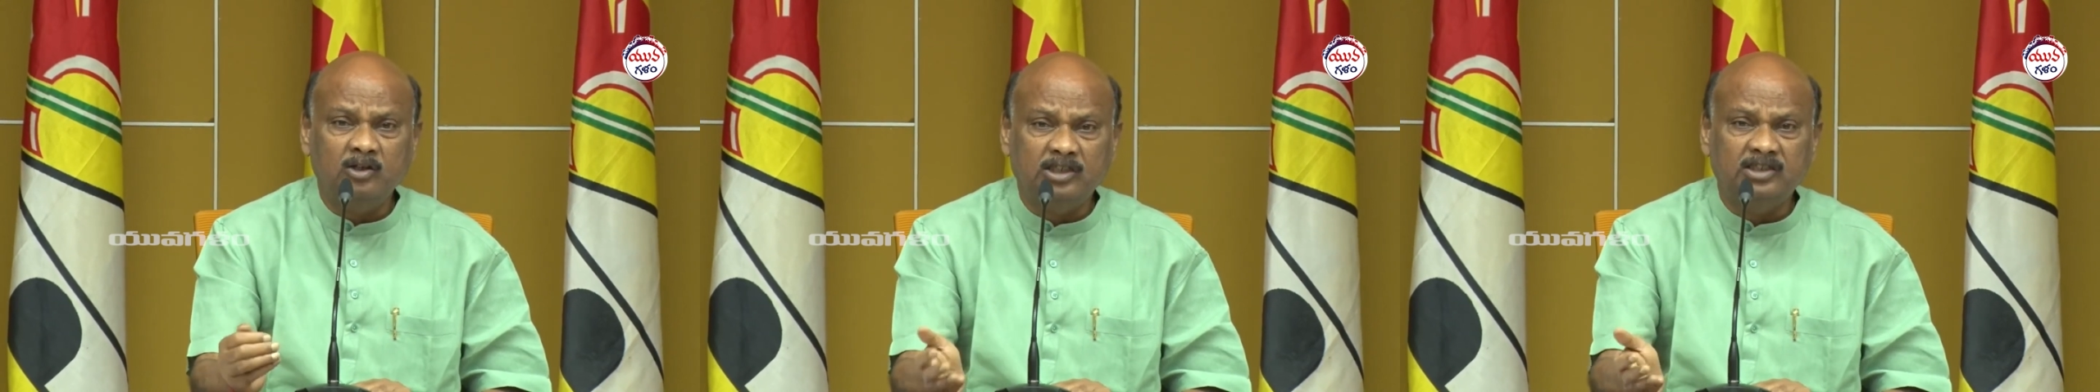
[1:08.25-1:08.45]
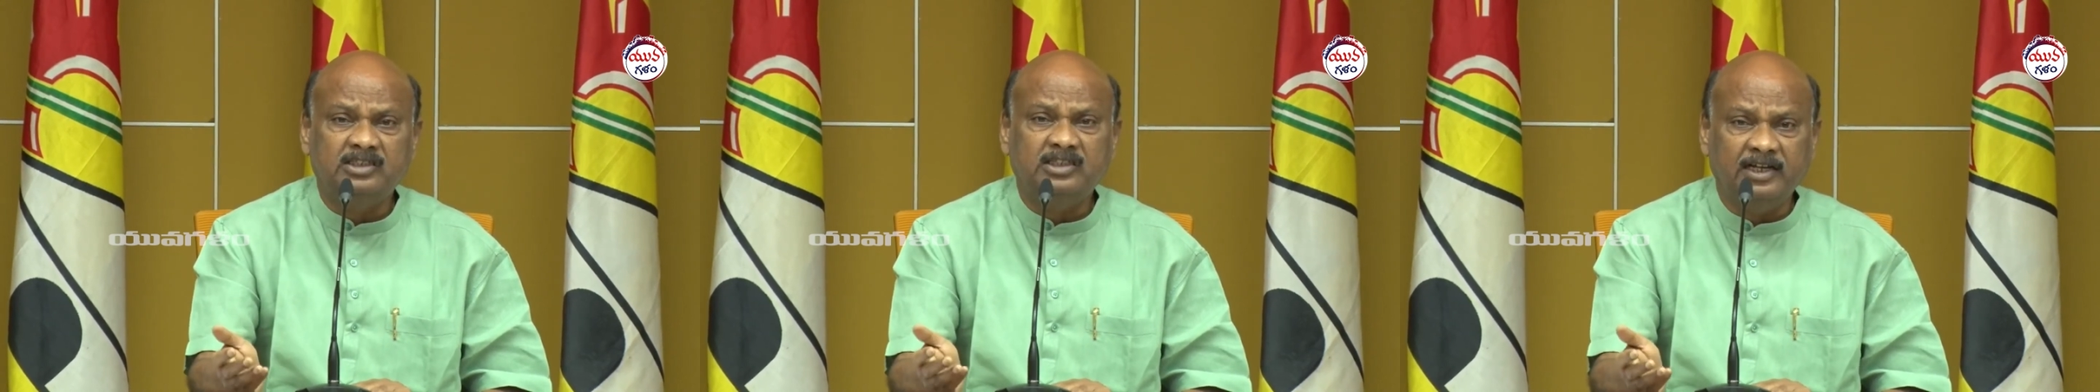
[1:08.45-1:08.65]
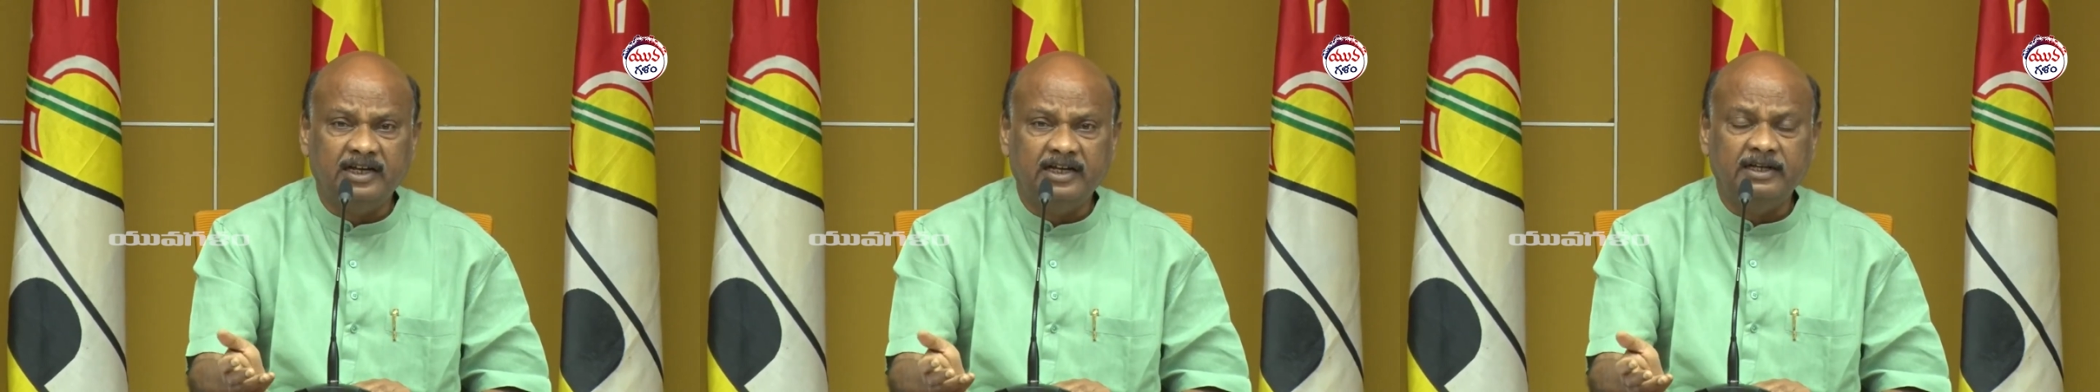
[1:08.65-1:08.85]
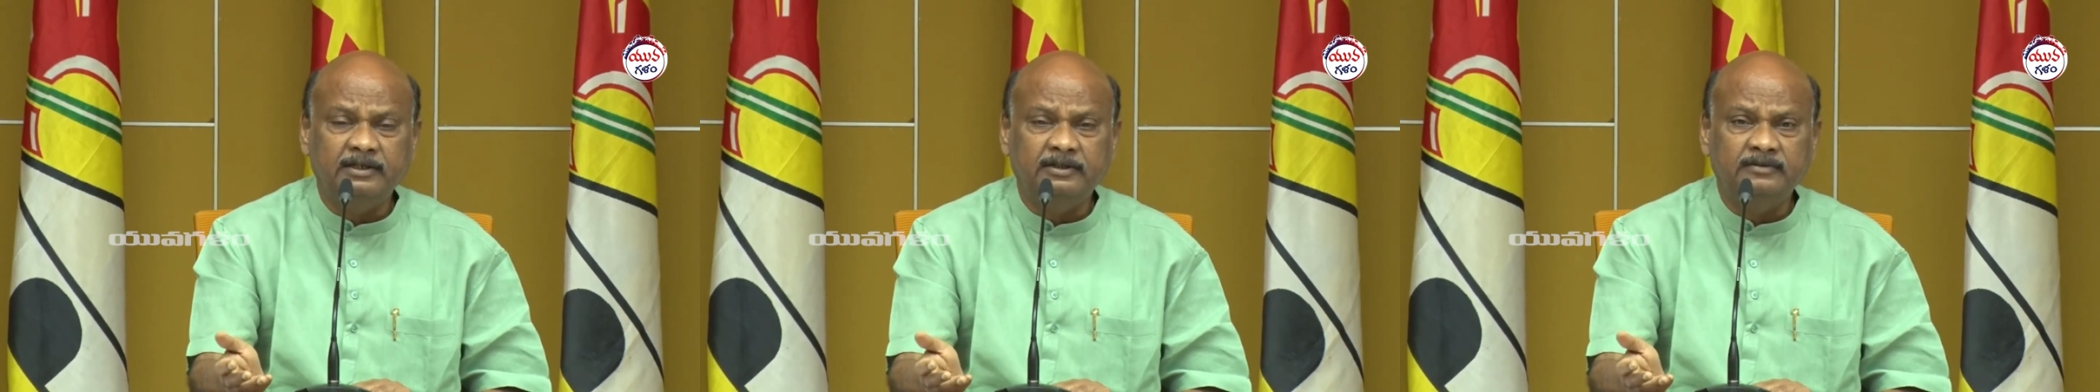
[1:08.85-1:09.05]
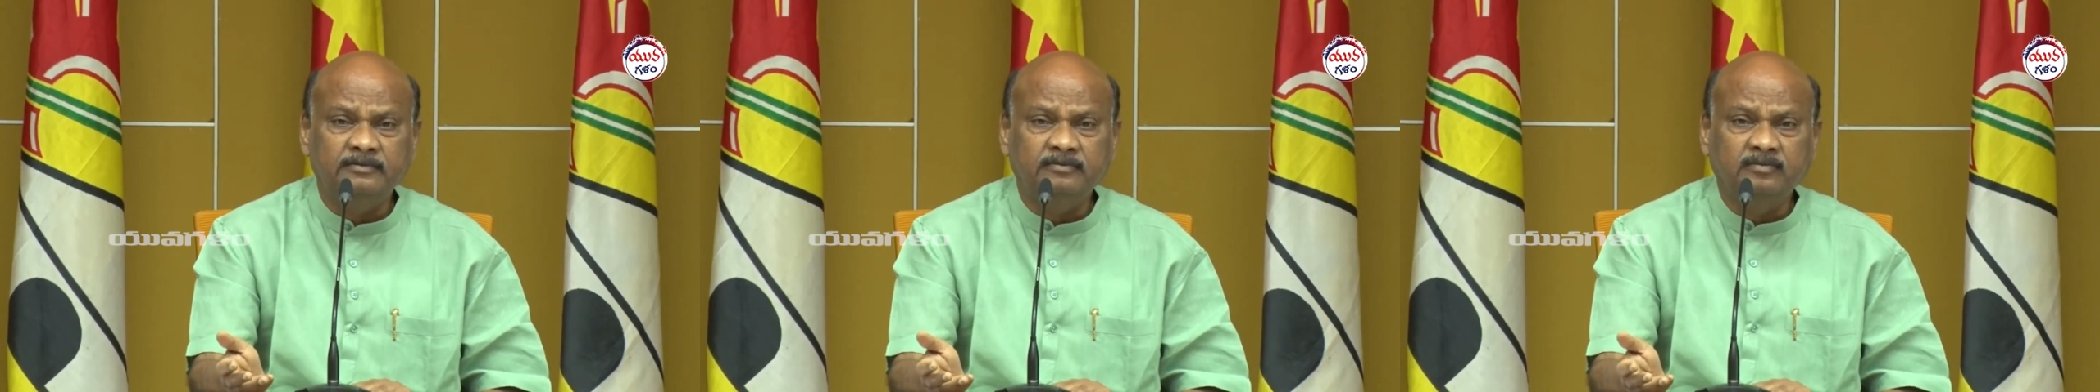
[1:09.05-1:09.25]
ఆలోచిస్తే
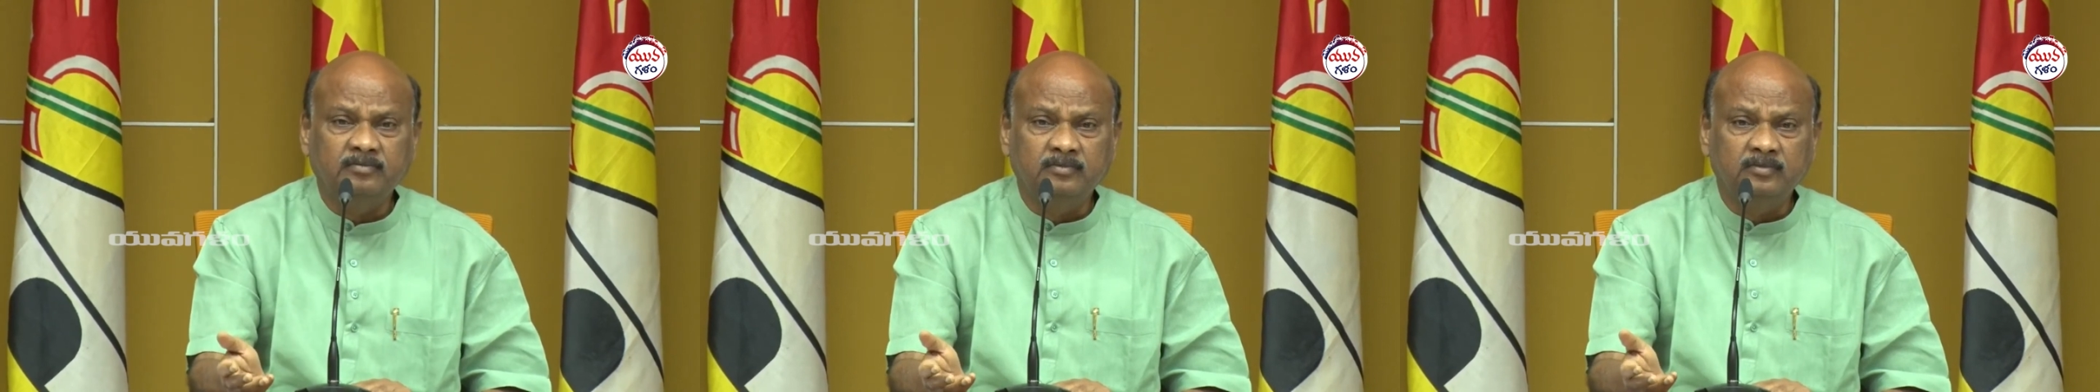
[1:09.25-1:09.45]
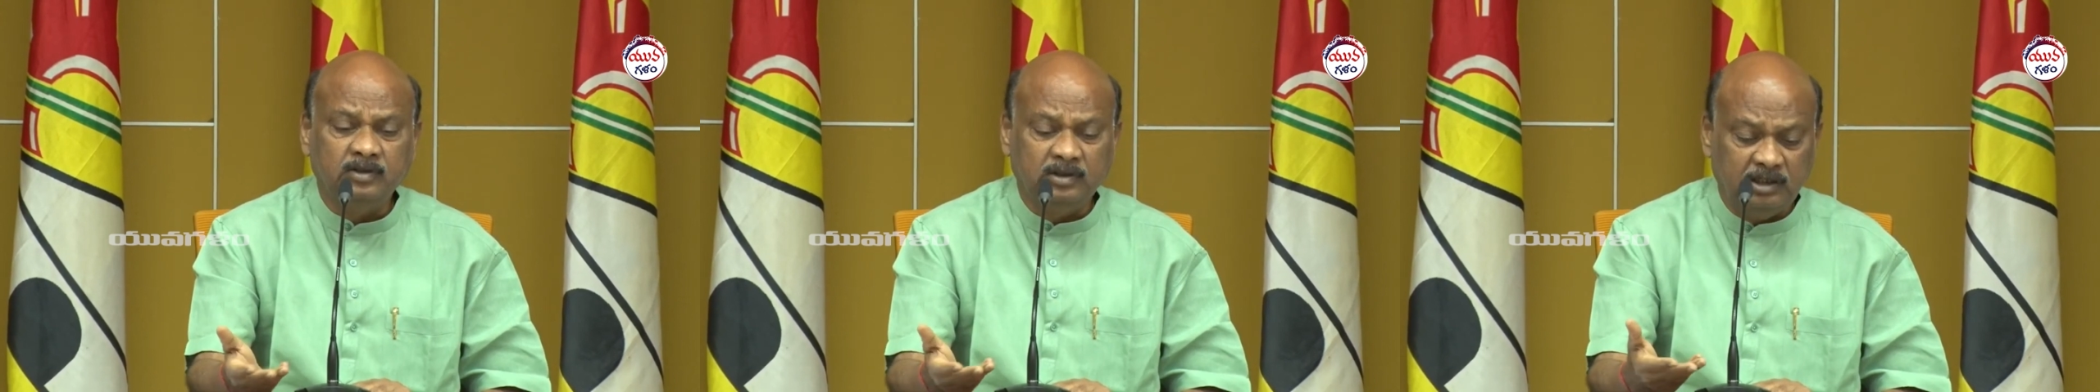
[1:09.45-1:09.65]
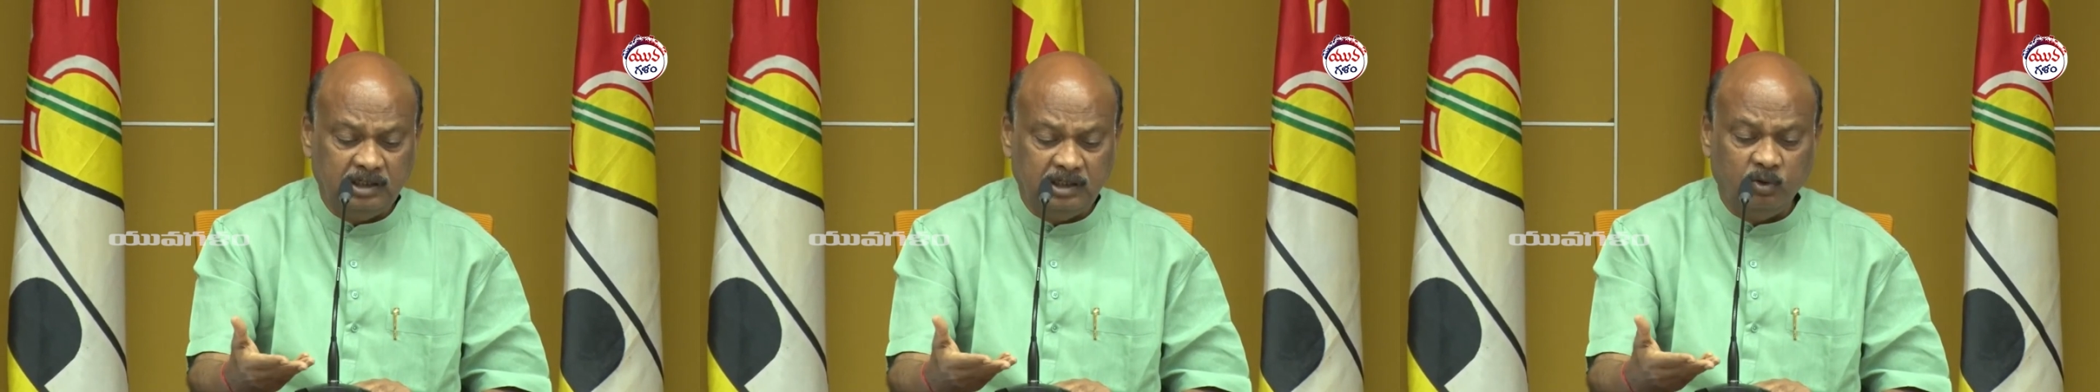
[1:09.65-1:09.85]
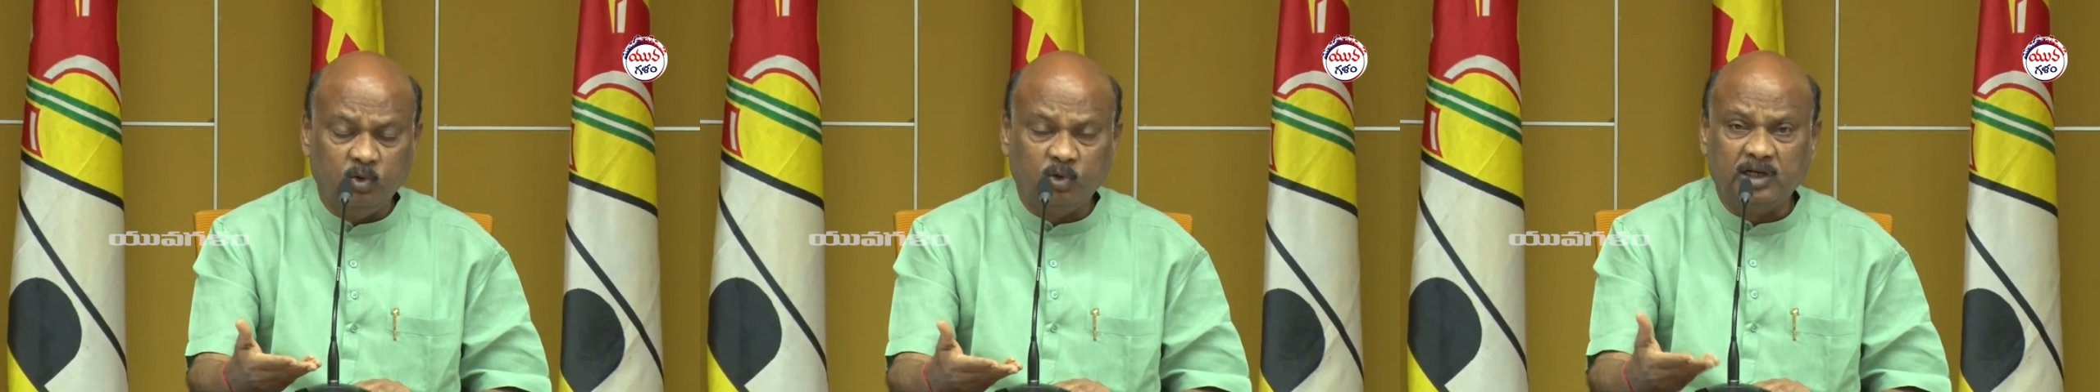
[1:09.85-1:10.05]
ఈ